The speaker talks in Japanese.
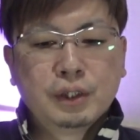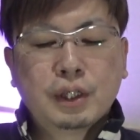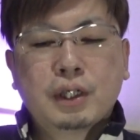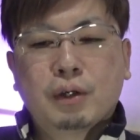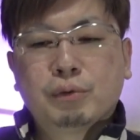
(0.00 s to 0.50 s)

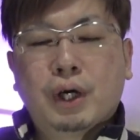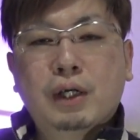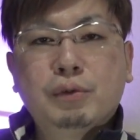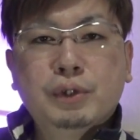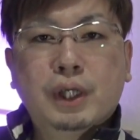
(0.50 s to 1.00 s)
なんかこの
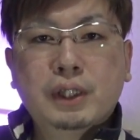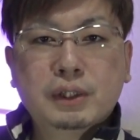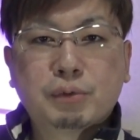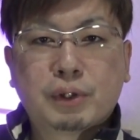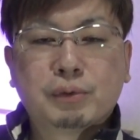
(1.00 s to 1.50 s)
反動で速
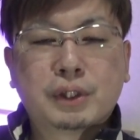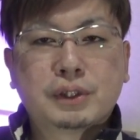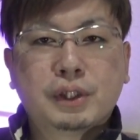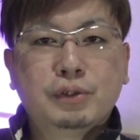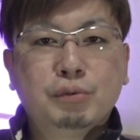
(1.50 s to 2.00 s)
い時を出
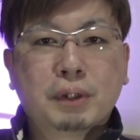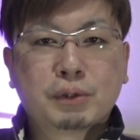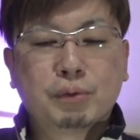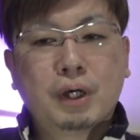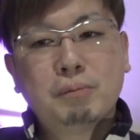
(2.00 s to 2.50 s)
している馬
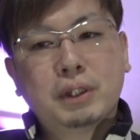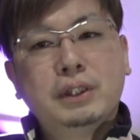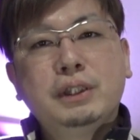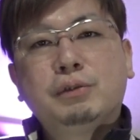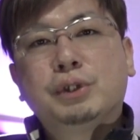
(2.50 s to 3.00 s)
とあま
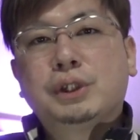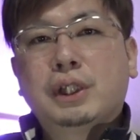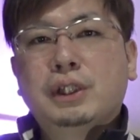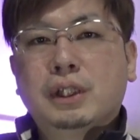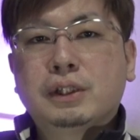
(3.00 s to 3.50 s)
りリンクし
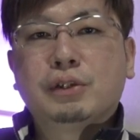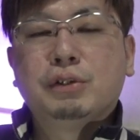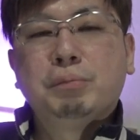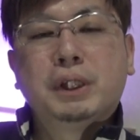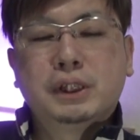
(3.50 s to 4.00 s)
ないなって
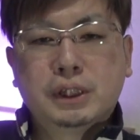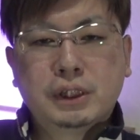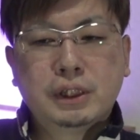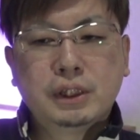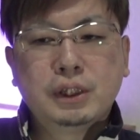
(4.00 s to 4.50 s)
いうイメージ
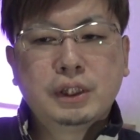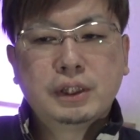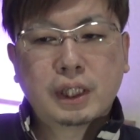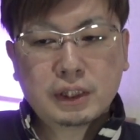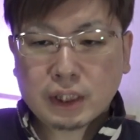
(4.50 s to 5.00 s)

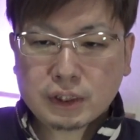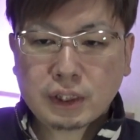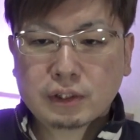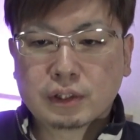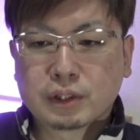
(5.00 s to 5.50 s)
になりがち
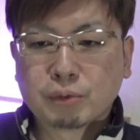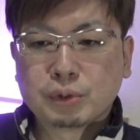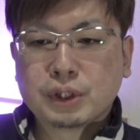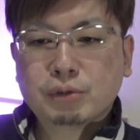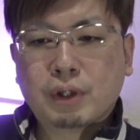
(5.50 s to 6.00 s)
なんですけ
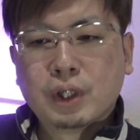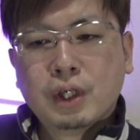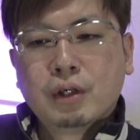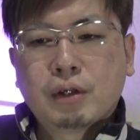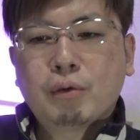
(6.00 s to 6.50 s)
ど、実は
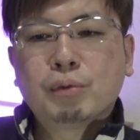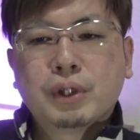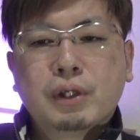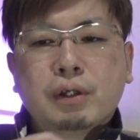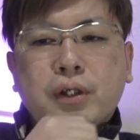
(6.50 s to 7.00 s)
過去
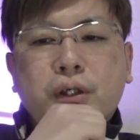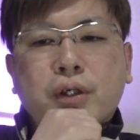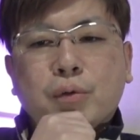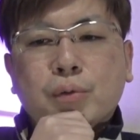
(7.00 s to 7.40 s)
ね、